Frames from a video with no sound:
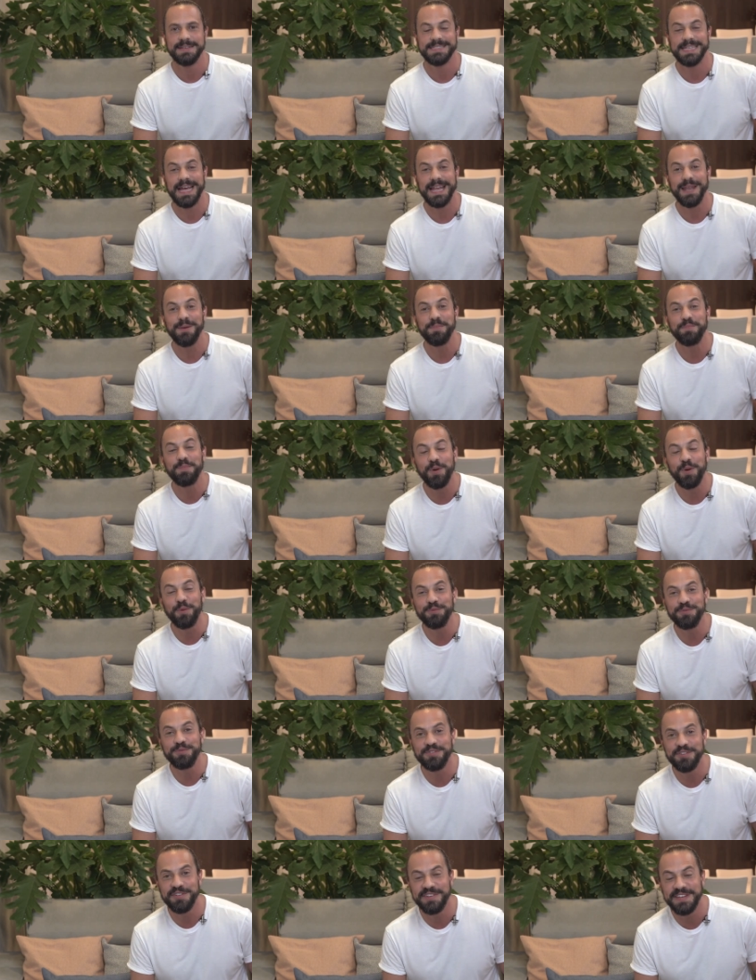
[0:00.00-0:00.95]
Sala
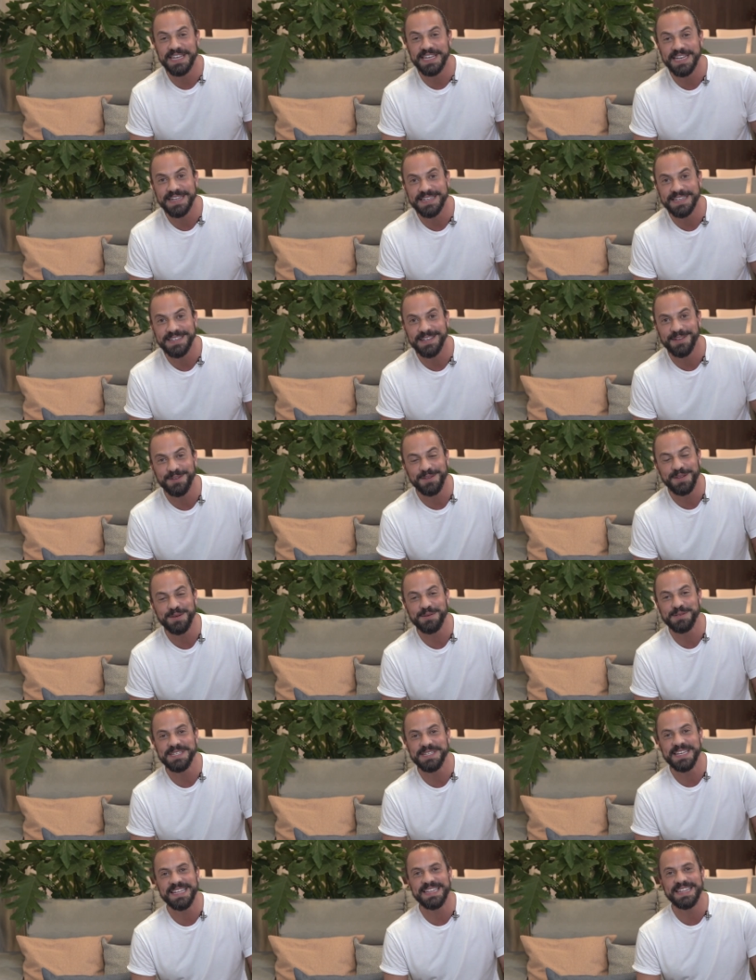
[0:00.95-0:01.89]
prontinha. Eu tenho
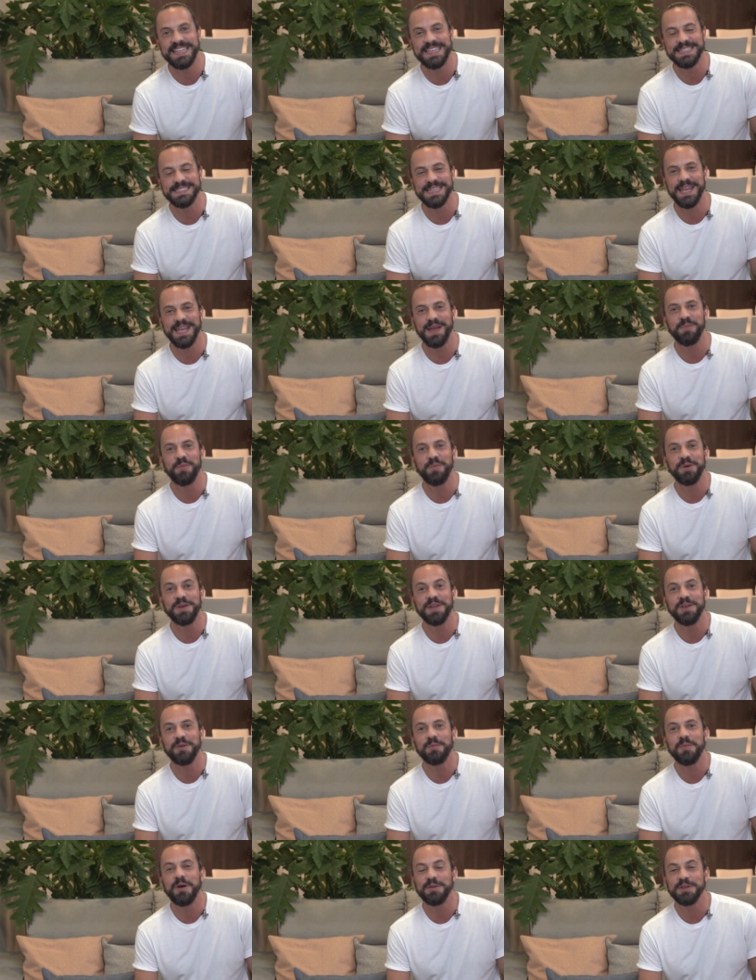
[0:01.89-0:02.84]
certeza que a
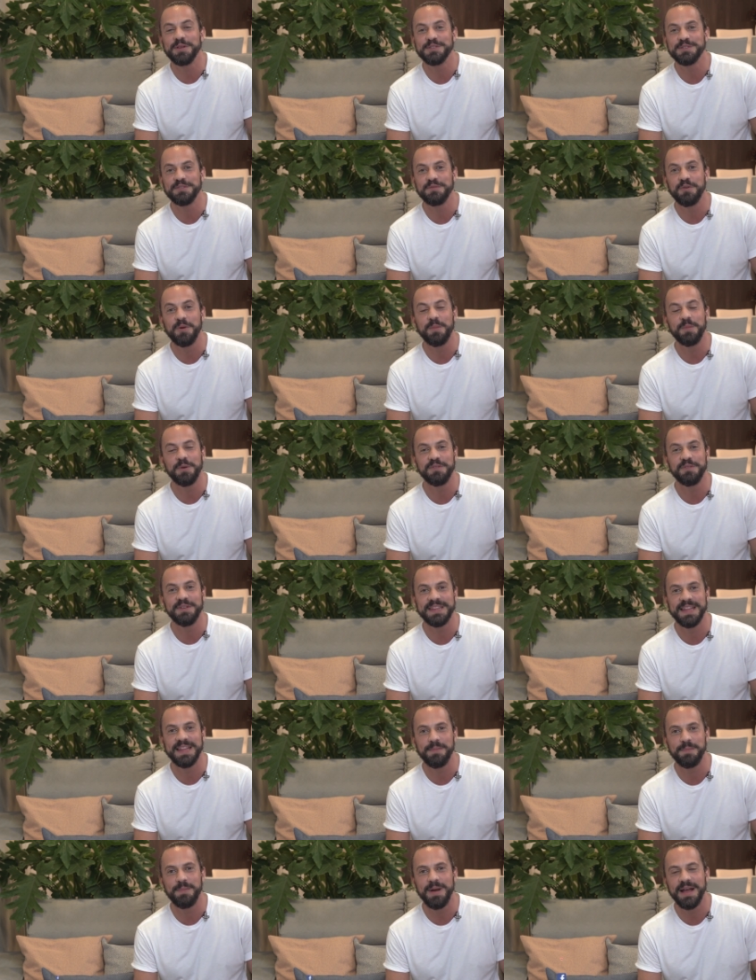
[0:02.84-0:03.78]
Mônica e o Maurício vão
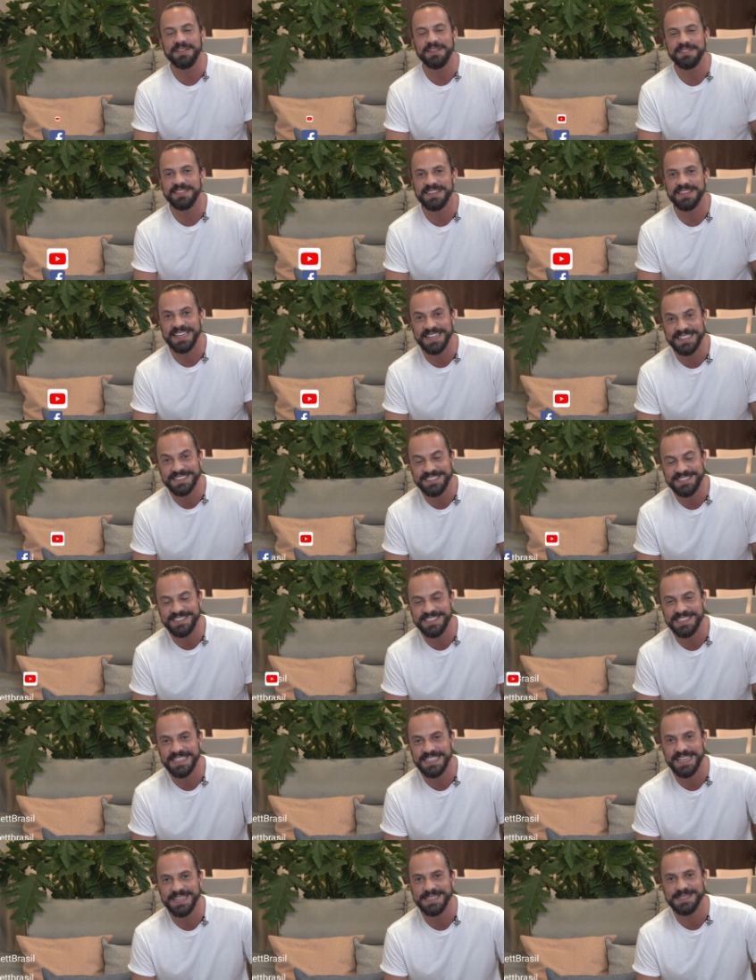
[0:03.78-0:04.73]
aproveitar
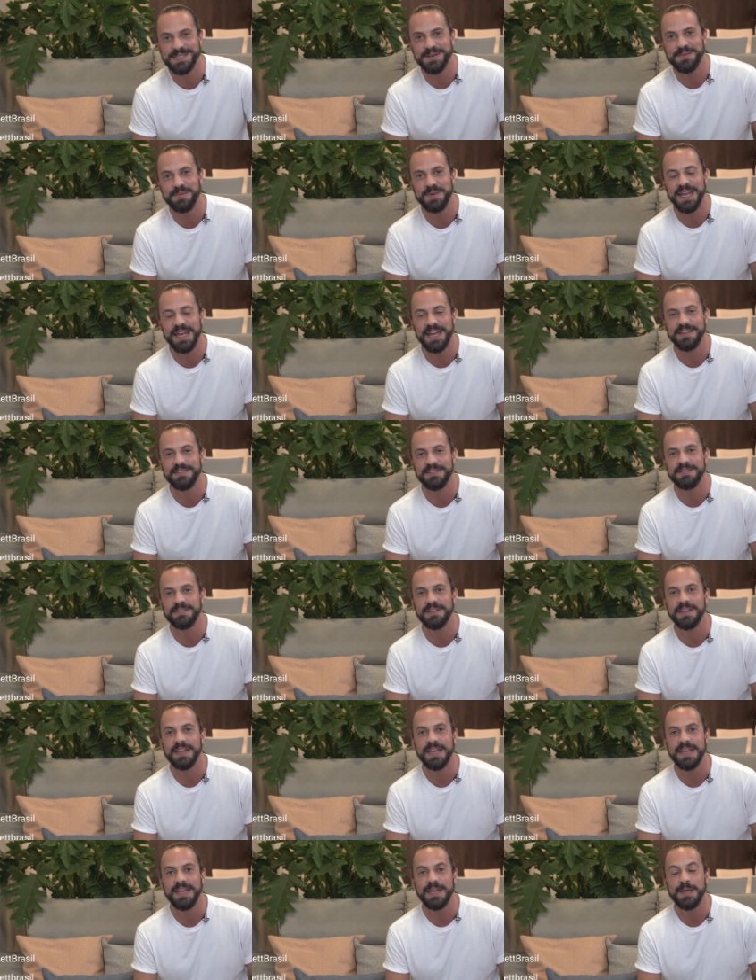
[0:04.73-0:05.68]
bastante esse ambiente.
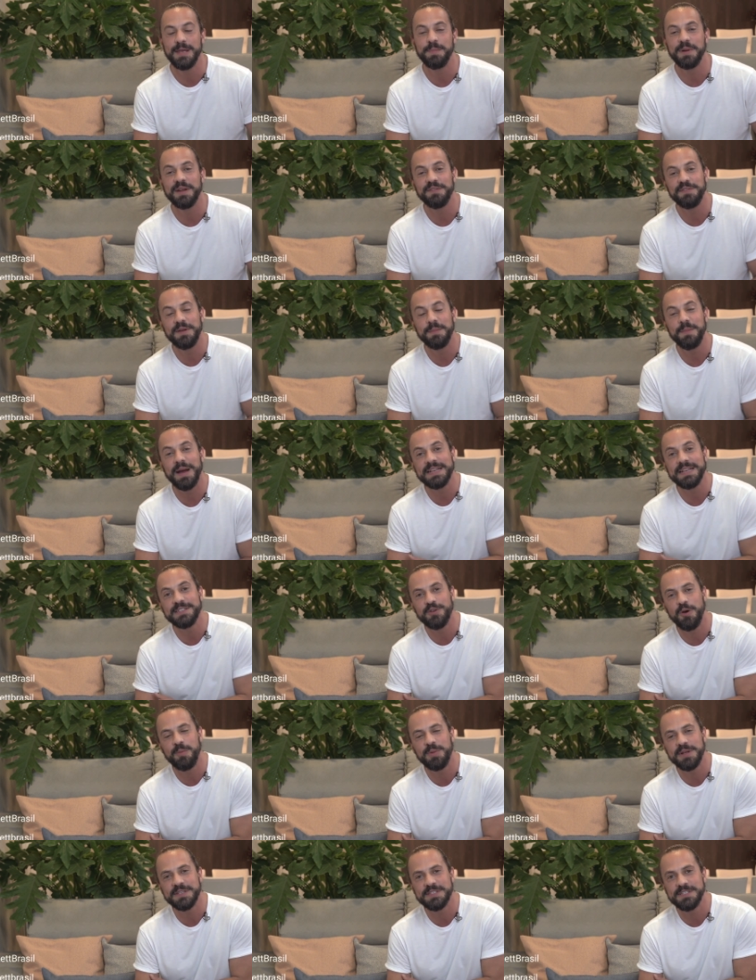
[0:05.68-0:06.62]
E para ver mais
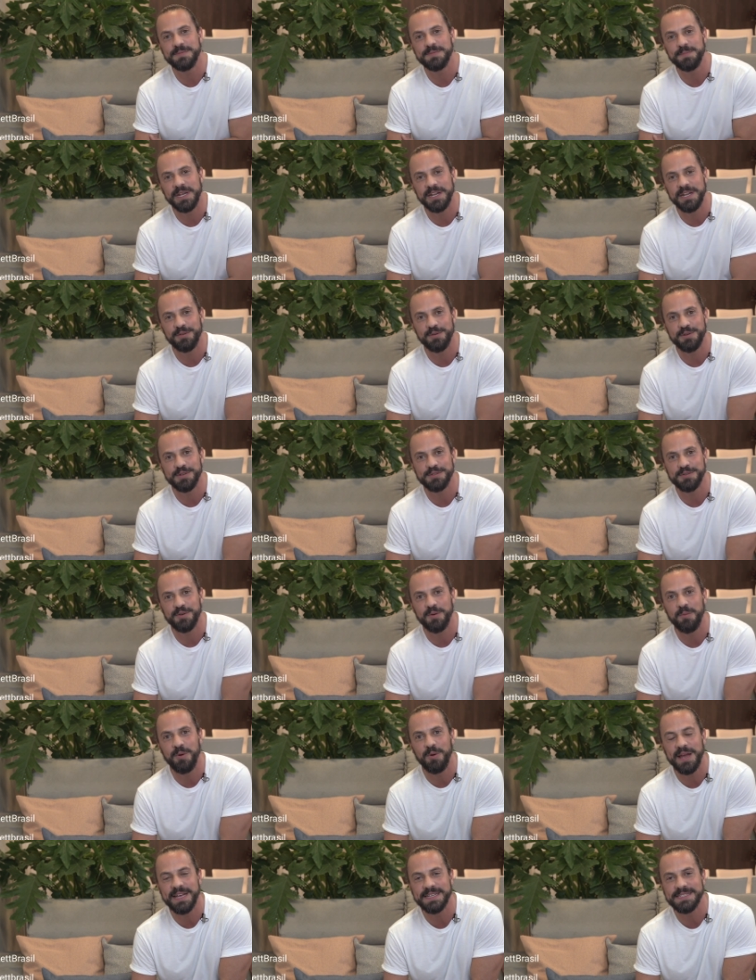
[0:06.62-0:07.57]
obras inspiradoras
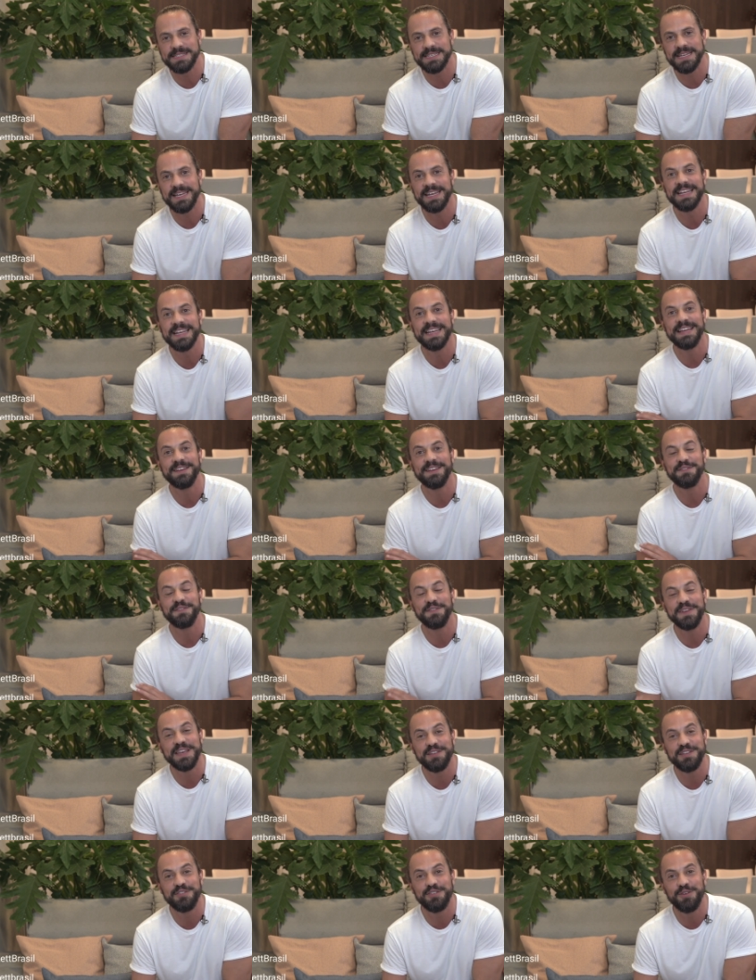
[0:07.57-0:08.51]
como essa,
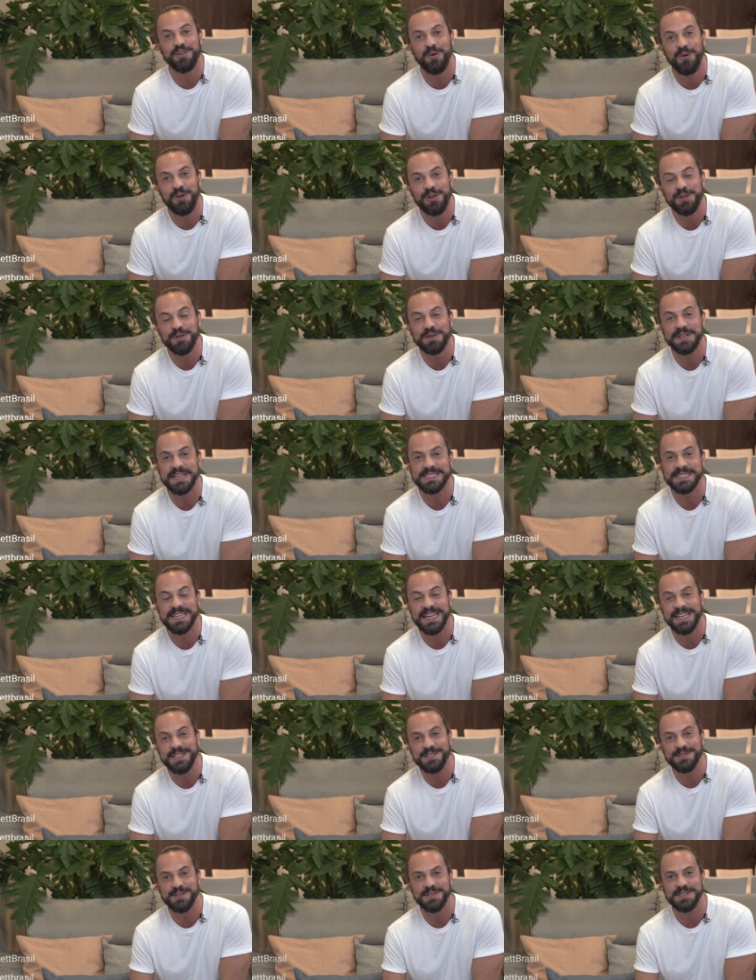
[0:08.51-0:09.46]
fique de olho nas
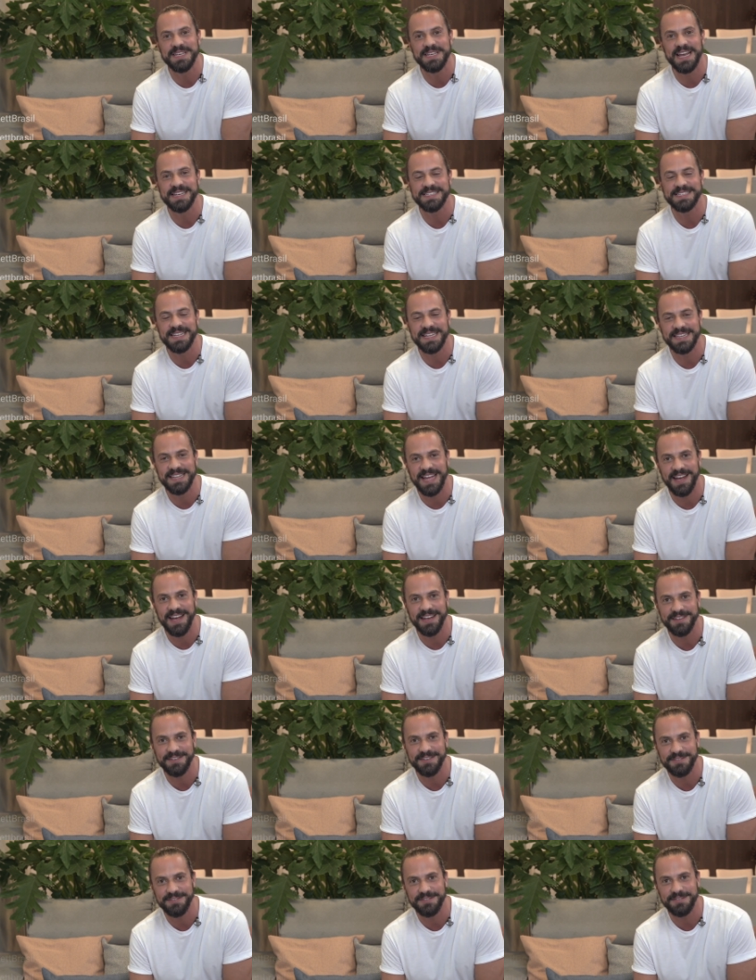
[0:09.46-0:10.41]
redes sociais da
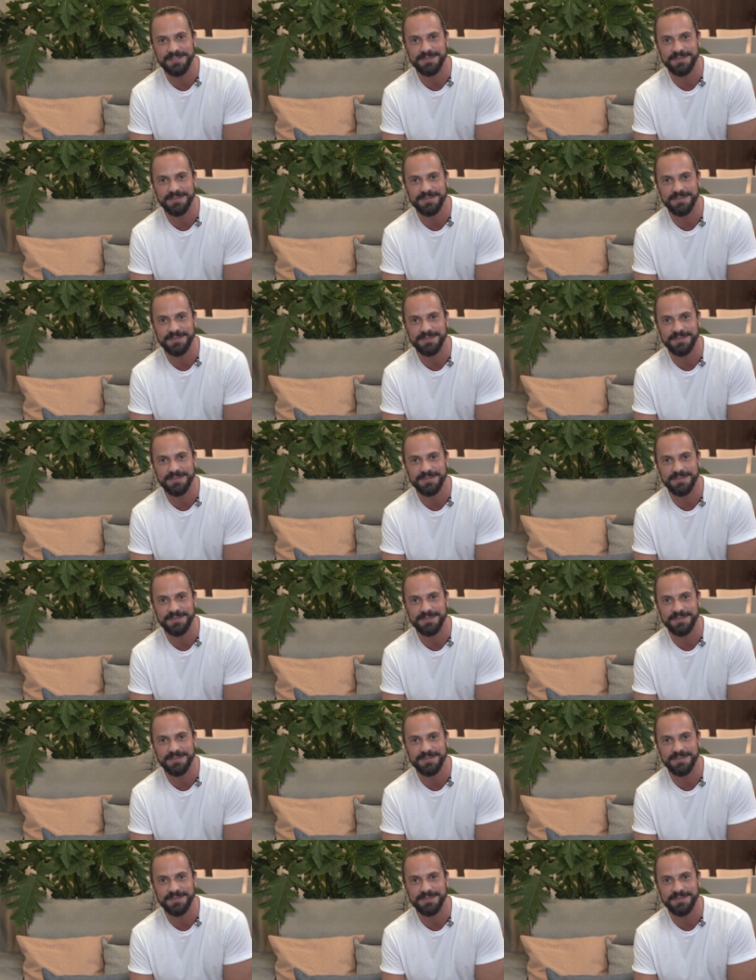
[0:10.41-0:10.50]
Target.